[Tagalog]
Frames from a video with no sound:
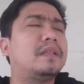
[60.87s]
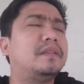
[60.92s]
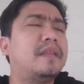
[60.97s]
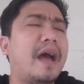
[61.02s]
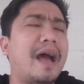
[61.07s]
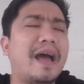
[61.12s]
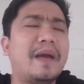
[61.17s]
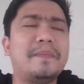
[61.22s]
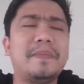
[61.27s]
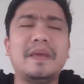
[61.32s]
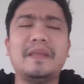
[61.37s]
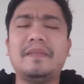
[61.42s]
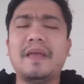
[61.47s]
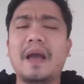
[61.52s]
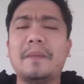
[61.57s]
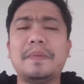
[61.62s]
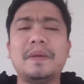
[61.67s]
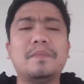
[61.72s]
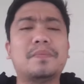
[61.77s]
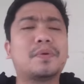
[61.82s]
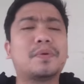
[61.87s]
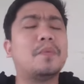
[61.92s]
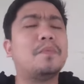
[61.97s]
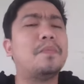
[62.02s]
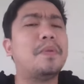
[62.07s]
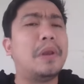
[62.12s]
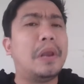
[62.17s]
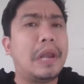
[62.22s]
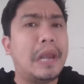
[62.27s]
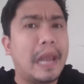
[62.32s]
dami-daming
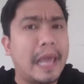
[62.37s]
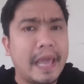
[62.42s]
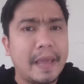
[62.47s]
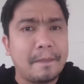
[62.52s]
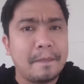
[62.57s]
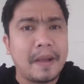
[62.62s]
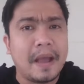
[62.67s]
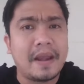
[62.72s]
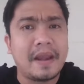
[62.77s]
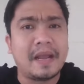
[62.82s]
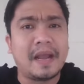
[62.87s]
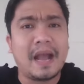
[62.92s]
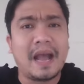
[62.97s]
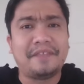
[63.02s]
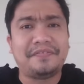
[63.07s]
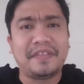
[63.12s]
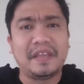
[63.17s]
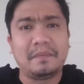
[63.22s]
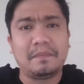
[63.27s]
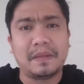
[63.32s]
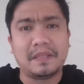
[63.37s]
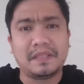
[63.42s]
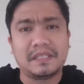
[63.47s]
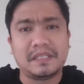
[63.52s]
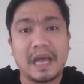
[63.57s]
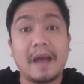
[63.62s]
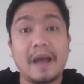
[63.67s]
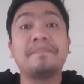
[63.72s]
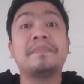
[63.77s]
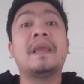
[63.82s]
problema ng ating
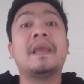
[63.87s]
bansa,